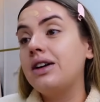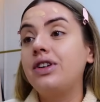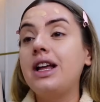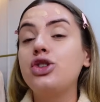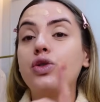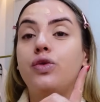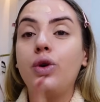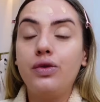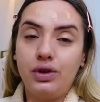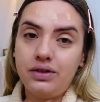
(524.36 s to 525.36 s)
na verdade, eu
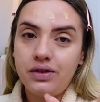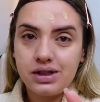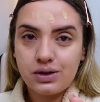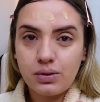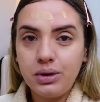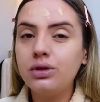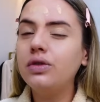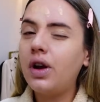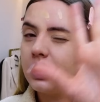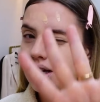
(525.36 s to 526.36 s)
vou, eu vou levar vocês comigo no
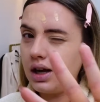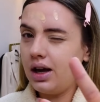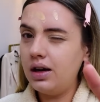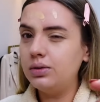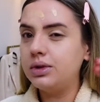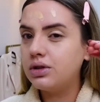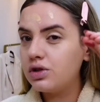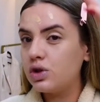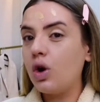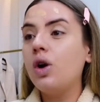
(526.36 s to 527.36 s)
vlog. Calma, tô
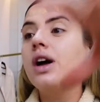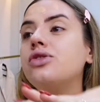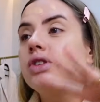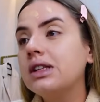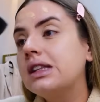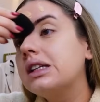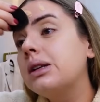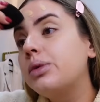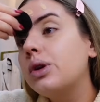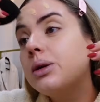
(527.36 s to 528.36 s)
só adiantando
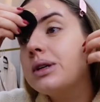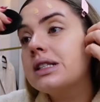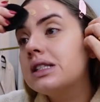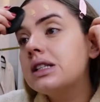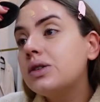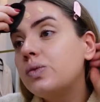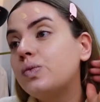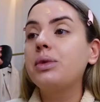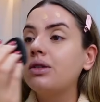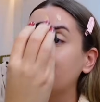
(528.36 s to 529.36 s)
a programação
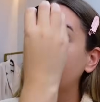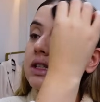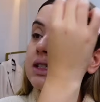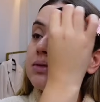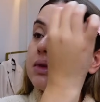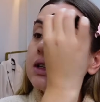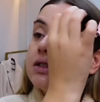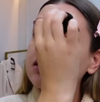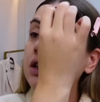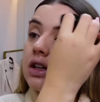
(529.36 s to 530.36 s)
pra vocês,
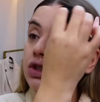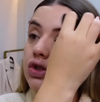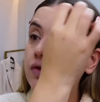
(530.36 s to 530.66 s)
mas a gente